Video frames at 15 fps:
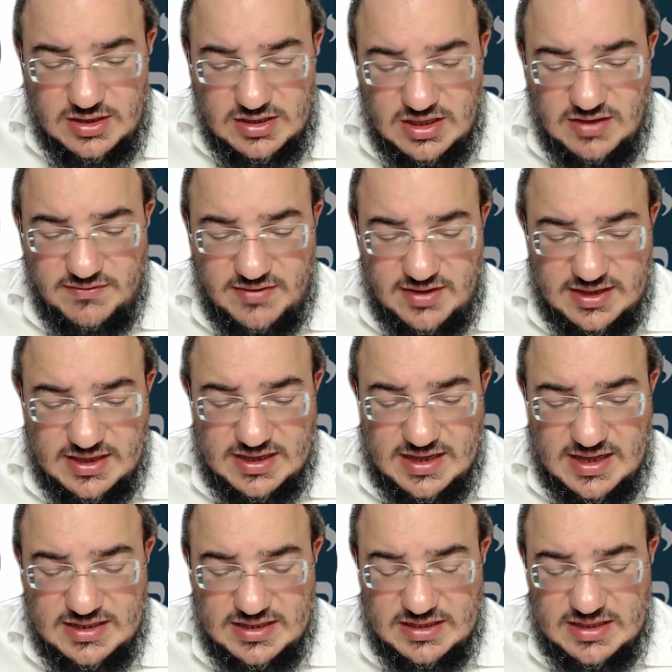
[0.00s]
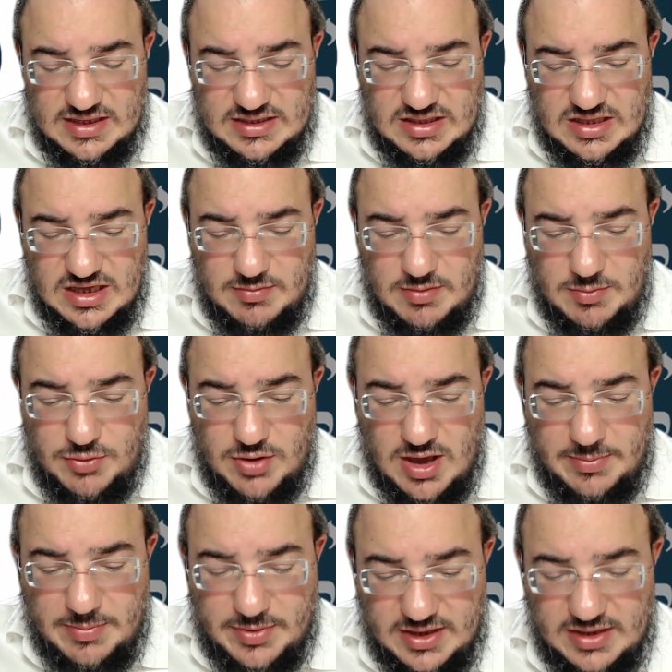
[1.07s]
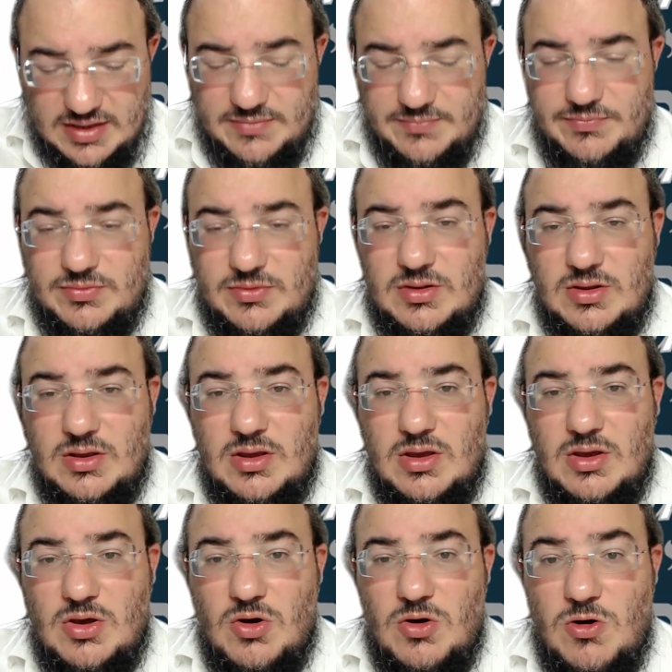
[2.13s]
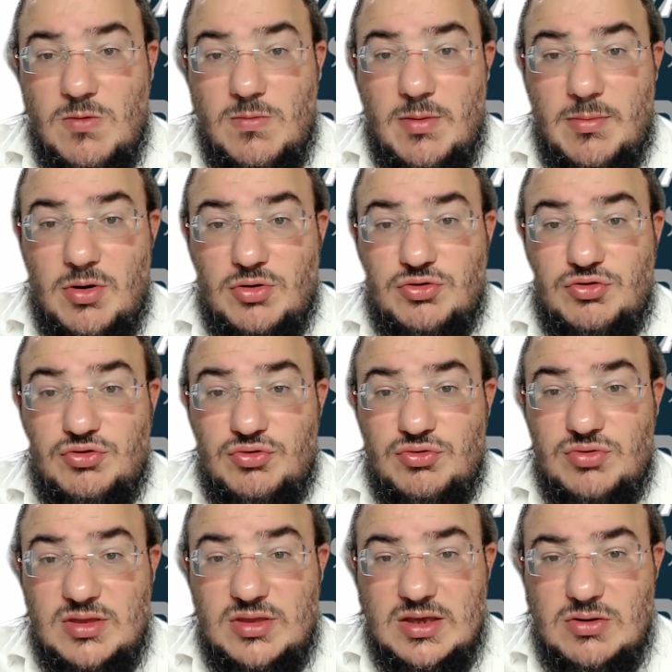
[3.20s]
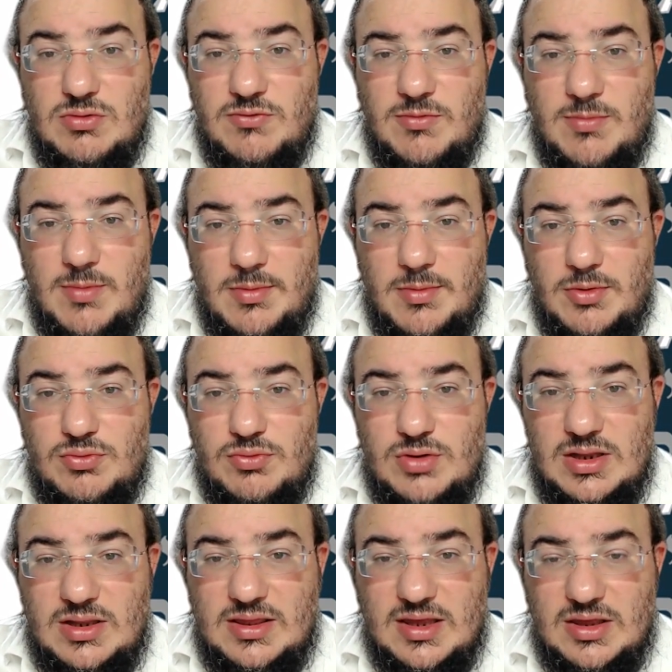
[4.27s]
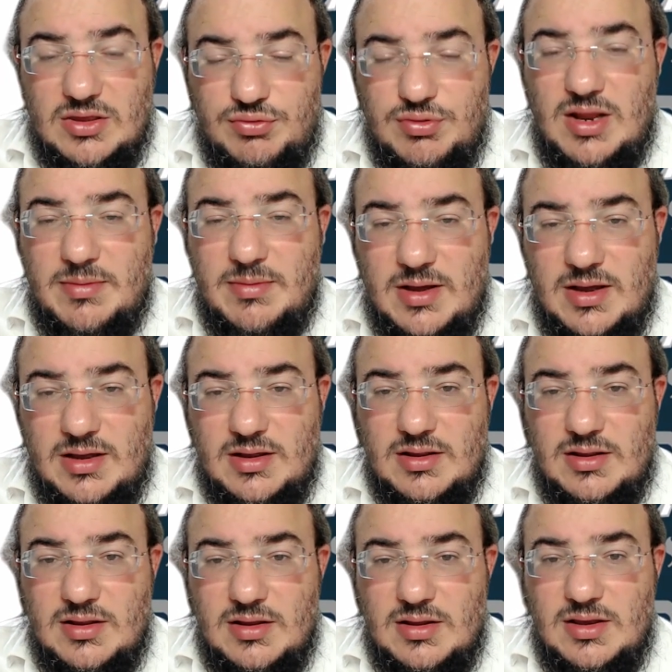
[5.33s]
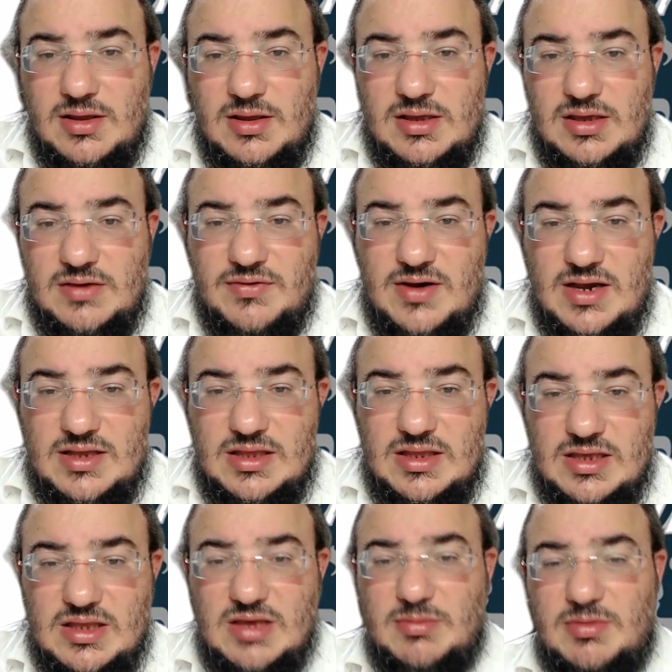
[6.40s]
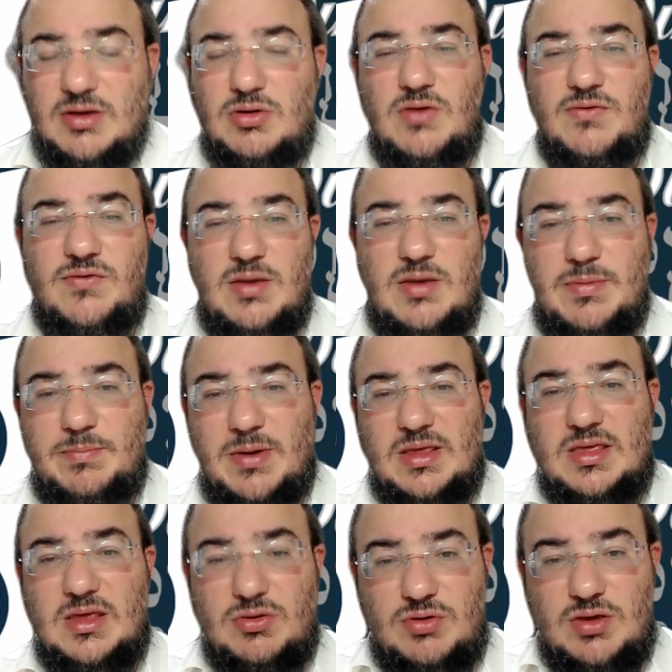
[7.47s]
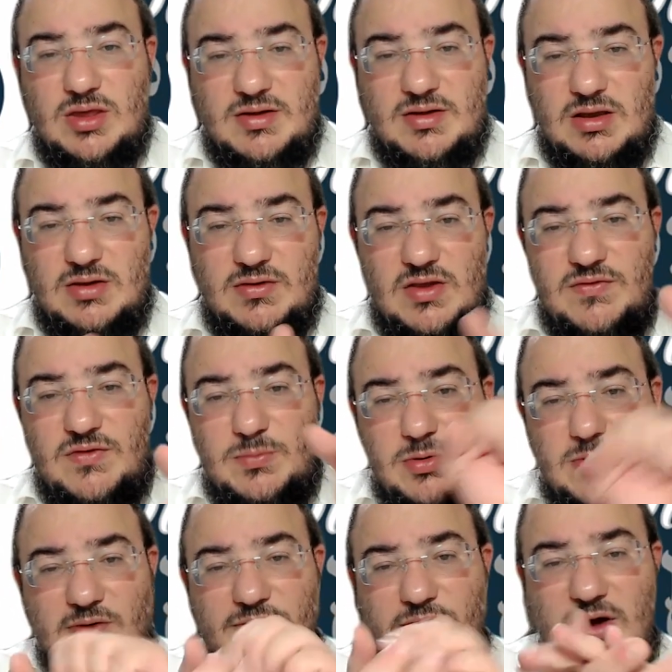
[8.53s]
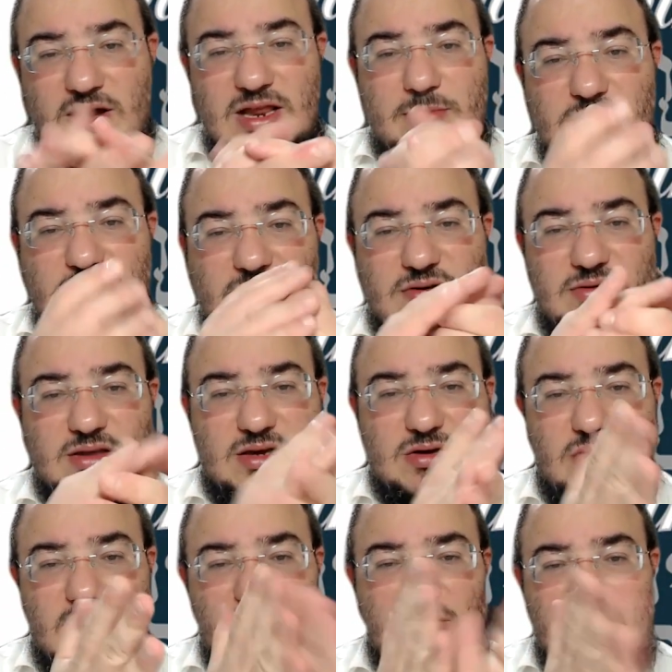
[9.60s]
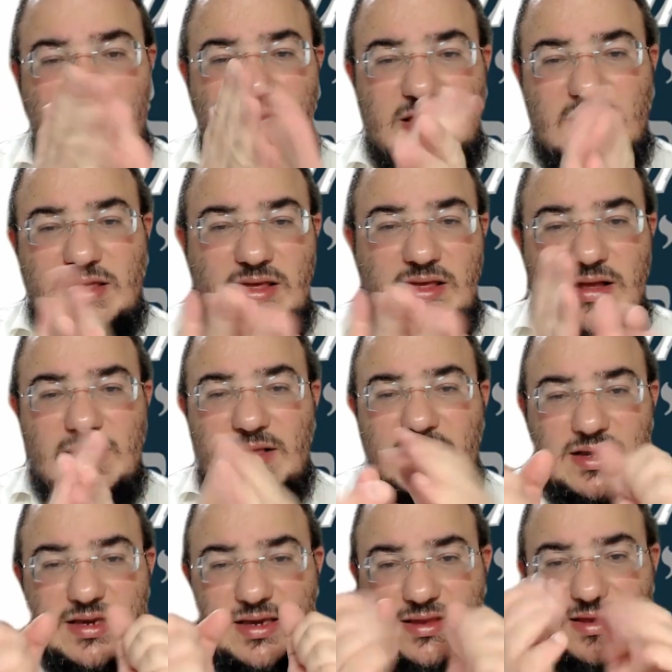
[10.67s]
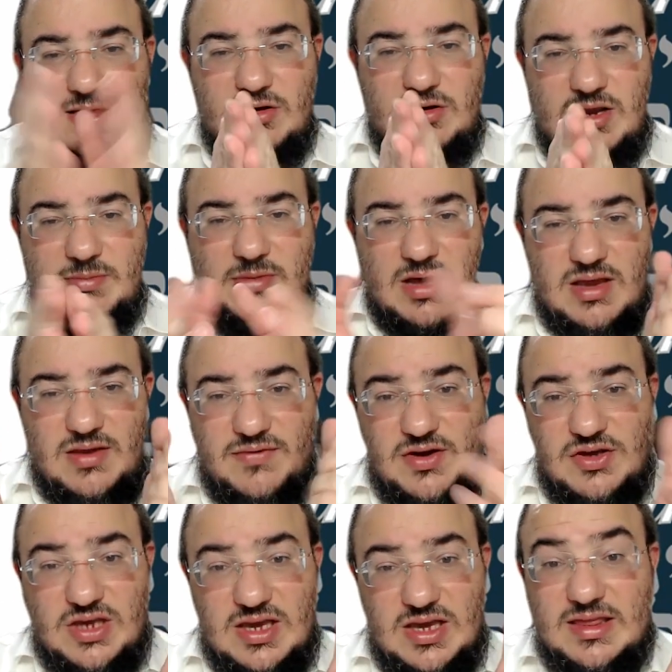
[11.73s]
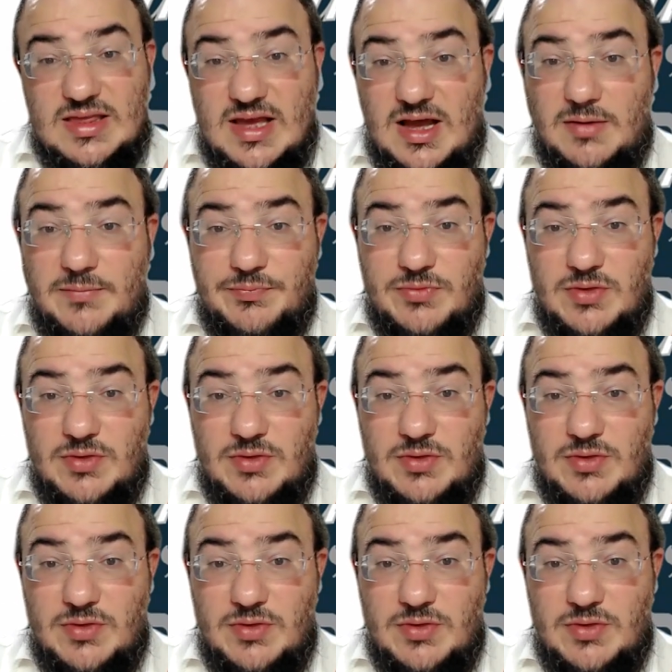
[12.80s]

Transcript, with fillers: Yevarech al et puis après, au moment du nigou, au moment où il s'essuie les mains, il fera C'est-à-dire qu'il fait, pas il s'essuie, il fait une première fois, il est méchaf cest à faire qu'il il, les mains, il fait Ashayata,